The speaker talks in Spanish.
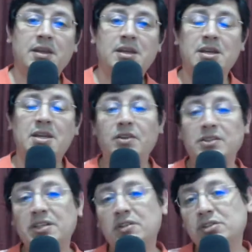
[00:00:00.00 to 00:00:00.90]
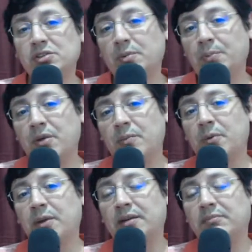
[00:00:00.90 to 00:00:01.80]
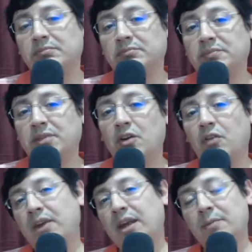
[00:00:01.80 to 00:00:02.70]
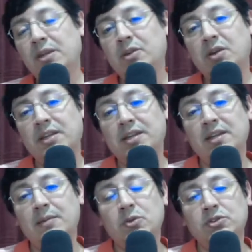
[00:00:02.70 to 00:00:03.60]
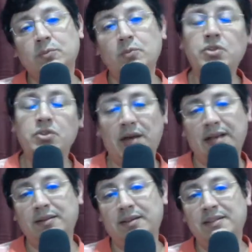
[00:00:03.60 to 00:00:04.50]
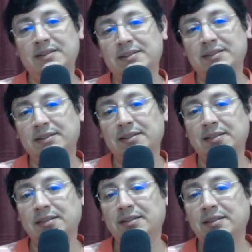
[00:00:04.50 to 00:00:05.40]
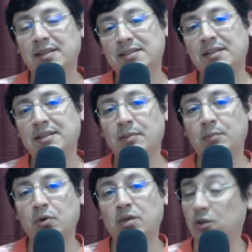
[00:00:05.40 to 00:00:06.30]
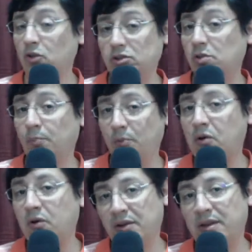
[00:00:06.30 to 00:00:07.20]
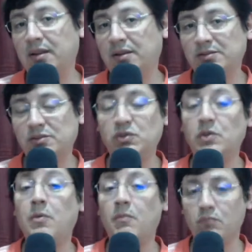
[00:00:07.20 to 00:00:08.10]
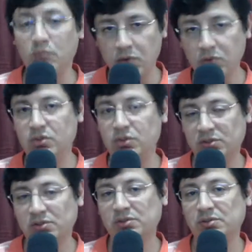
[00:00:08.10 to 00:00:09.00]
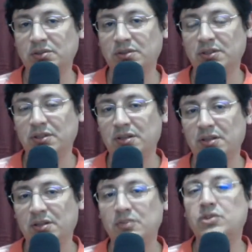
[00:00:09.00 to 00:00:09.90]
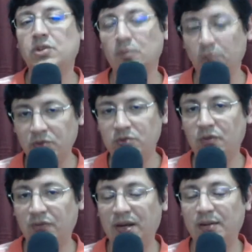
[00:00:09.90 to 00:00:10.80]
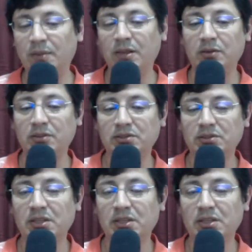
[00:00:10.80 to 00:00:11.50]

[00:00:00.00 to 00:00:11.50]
Entonces nosotros podemos ver que los fragmentos que tenemos mucho antes de ese tiempo, que no son pocos, ¿eh? son muchos, son muchos fragmentos,